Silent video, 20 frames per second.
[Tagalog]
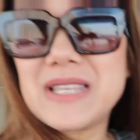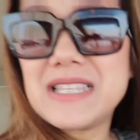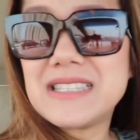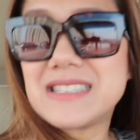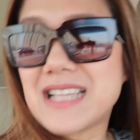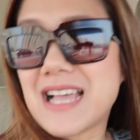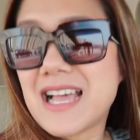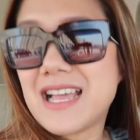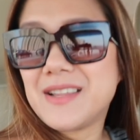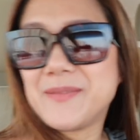
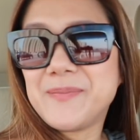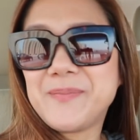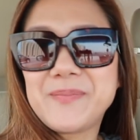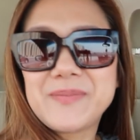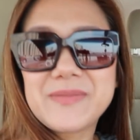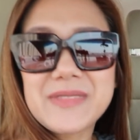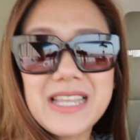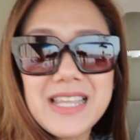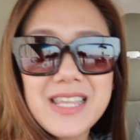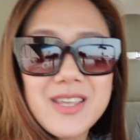minsan
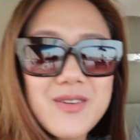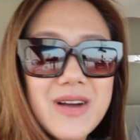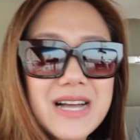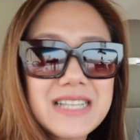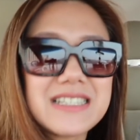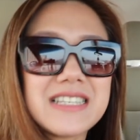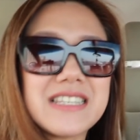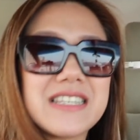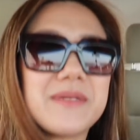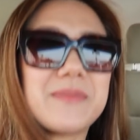
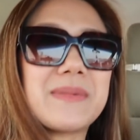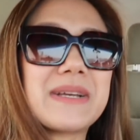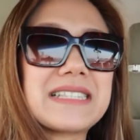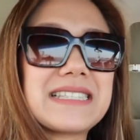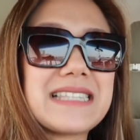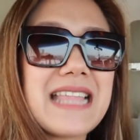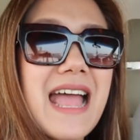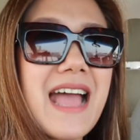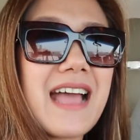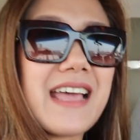naiiwasan niyang
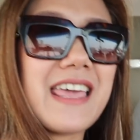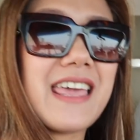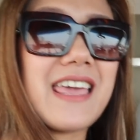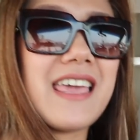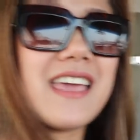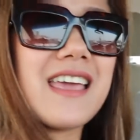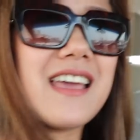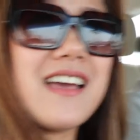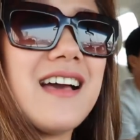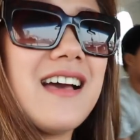
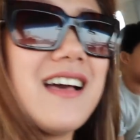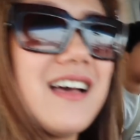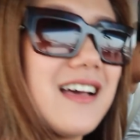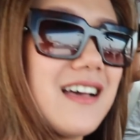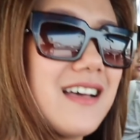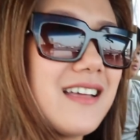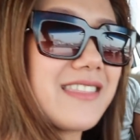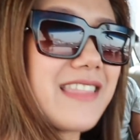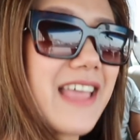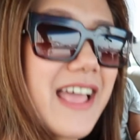mag-snacking
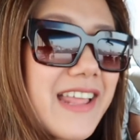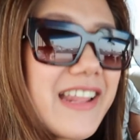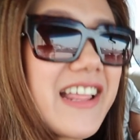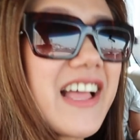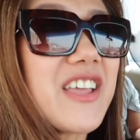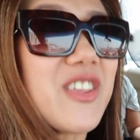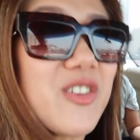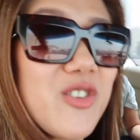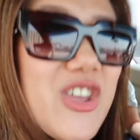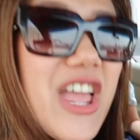dahil
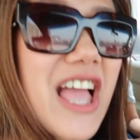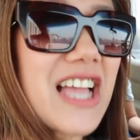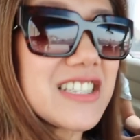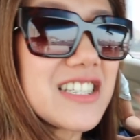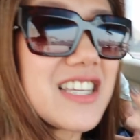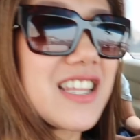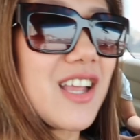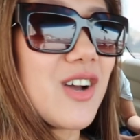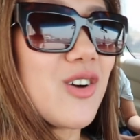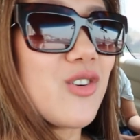nga guya
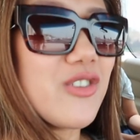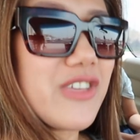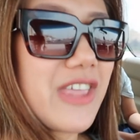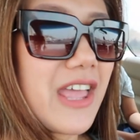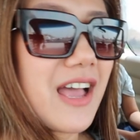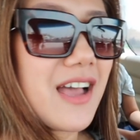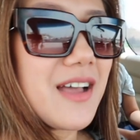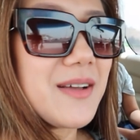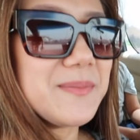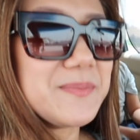siya ng
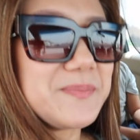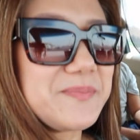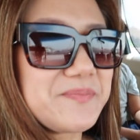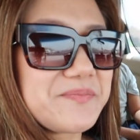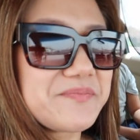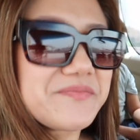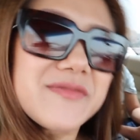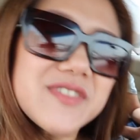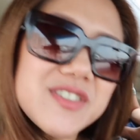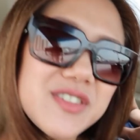muya.
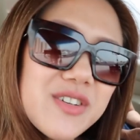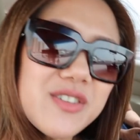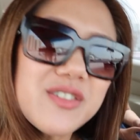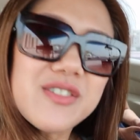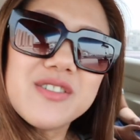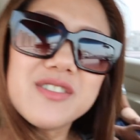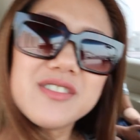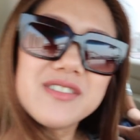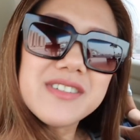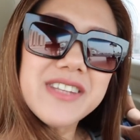So,
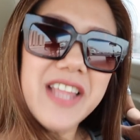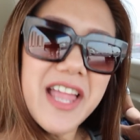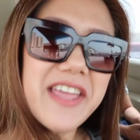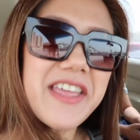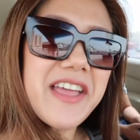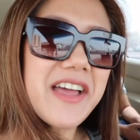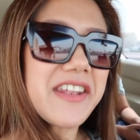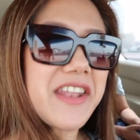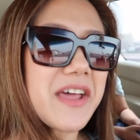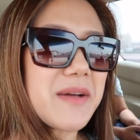
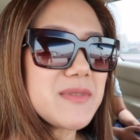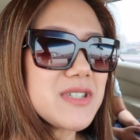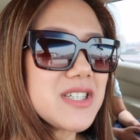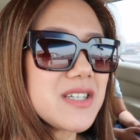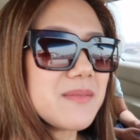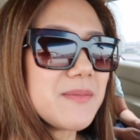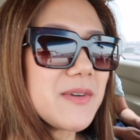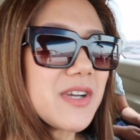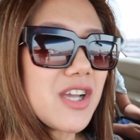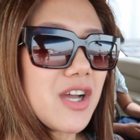kaya namin
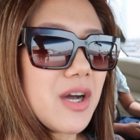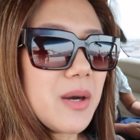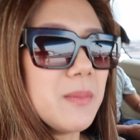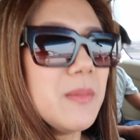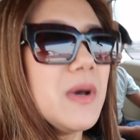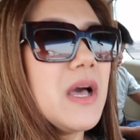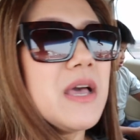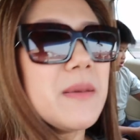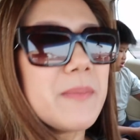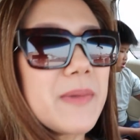siya
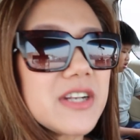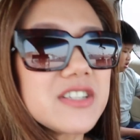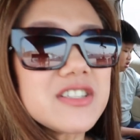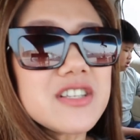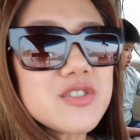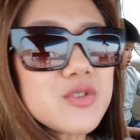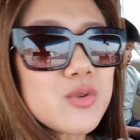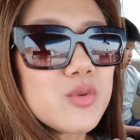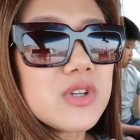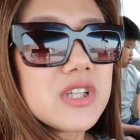mag-gum. Pero
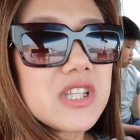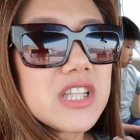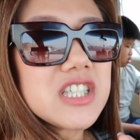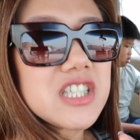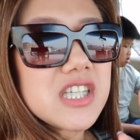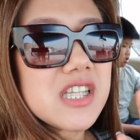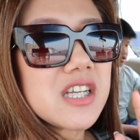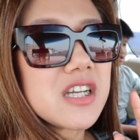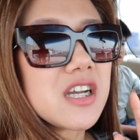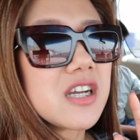sa school, hindi
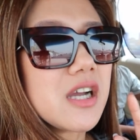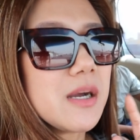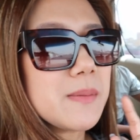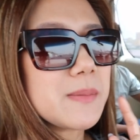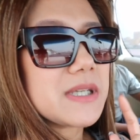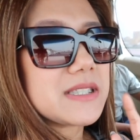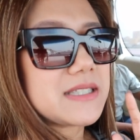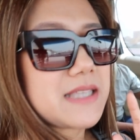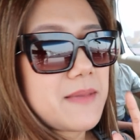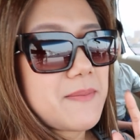siya
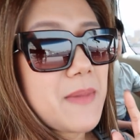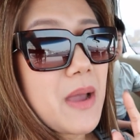nag-gum kasi